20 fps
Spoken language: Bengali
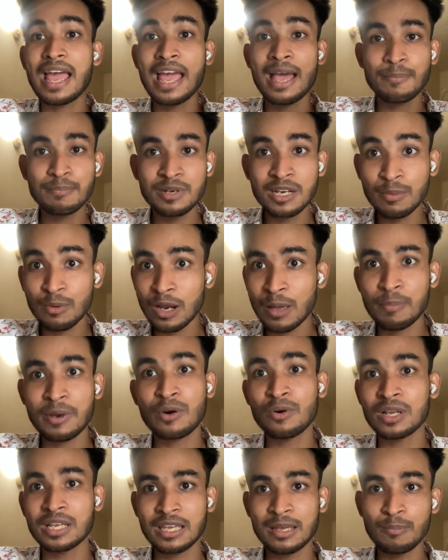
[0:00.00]
অ্যাপ ডেভেলপার
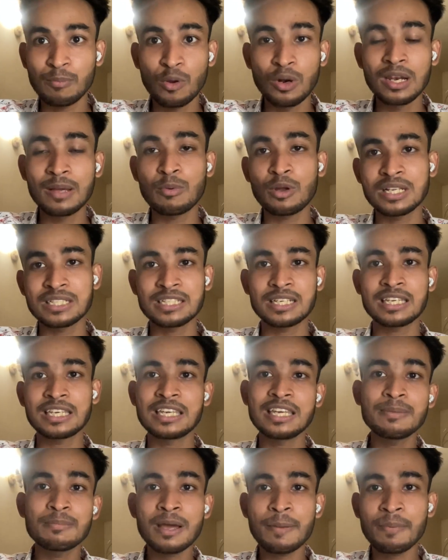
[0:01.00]
অনেকেই বললে বলে যে
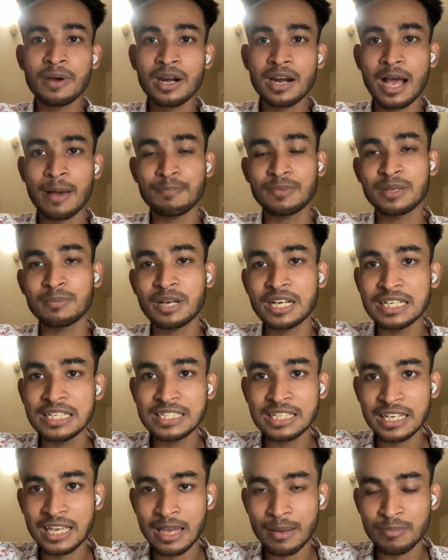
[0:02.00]
কী ব্যাপার আপনি ভাই
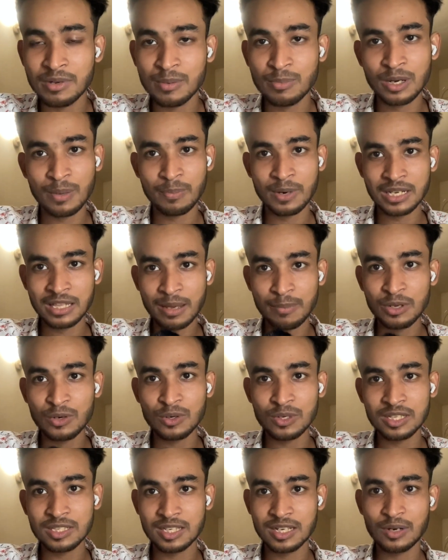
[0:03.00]
নিজেকে অ্যাপ ডেভেলপার দাবি
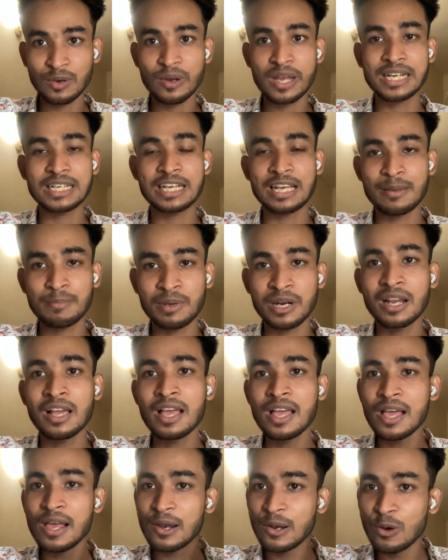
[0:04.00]
করতেছেন কয়েকটা অ্যাপের
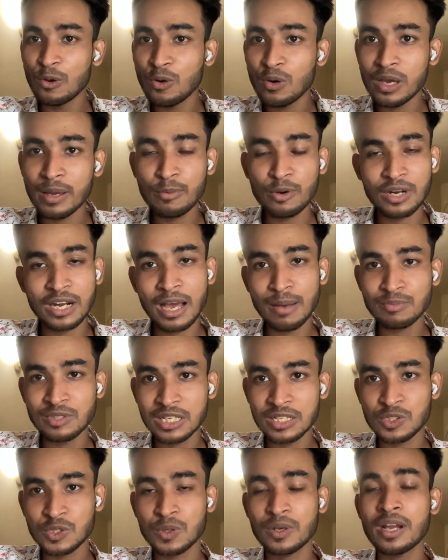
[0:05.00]
লোগো এবং নাম
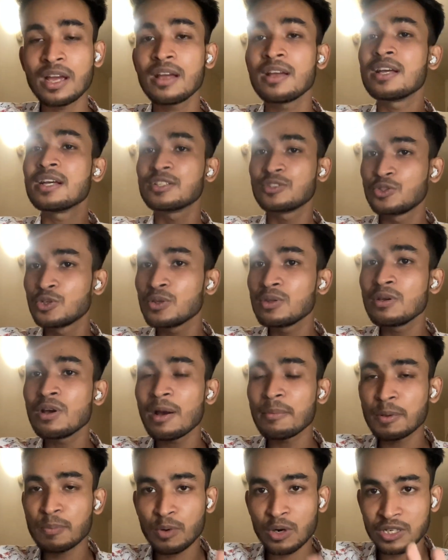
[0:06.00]
চেঞ্জ করে যদিও
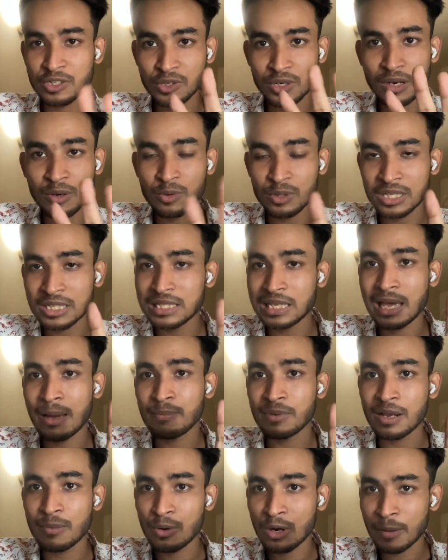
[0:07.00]
আমি পড়াশোনা করতেছি অ্যাপ
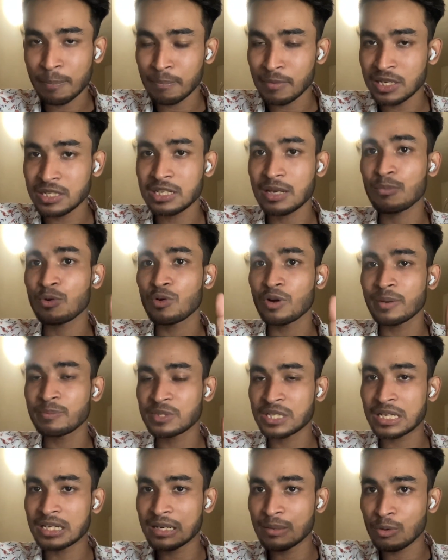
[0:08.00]
ডেভেলপমেন্ট এবং
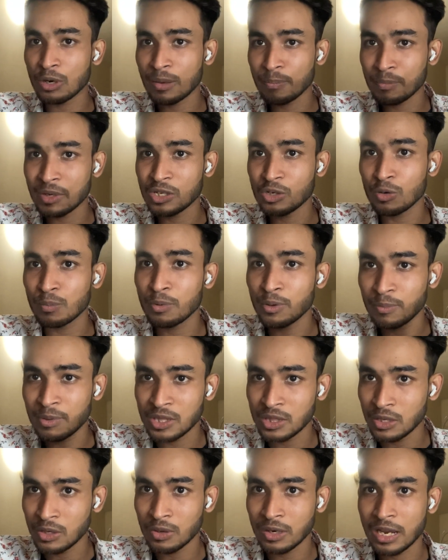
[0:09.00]
ওয়েবসাইট ডেভেলপমেন্টের উপর
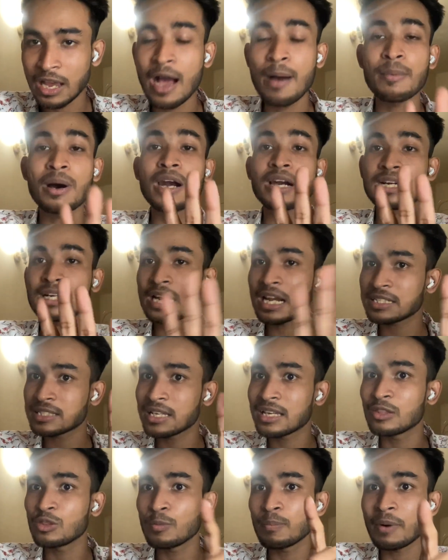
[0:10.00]
ভিত্তি করে আমার ক্লাসে
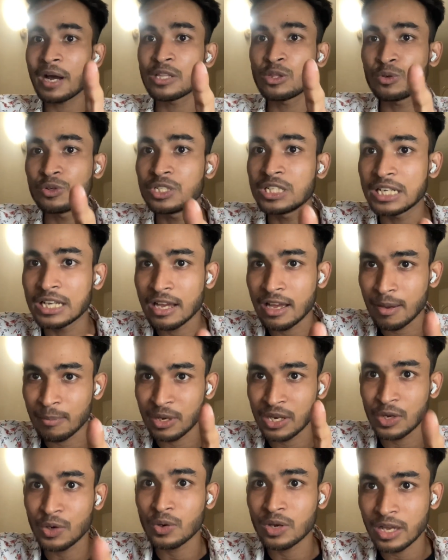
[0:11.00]
কিন্তু পাইথন শিখায়
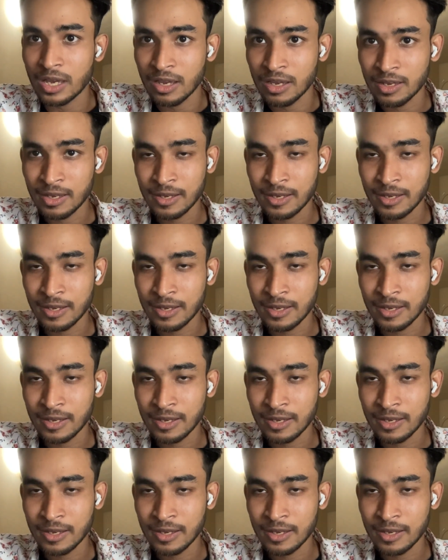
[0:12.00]
আমাকে ওকে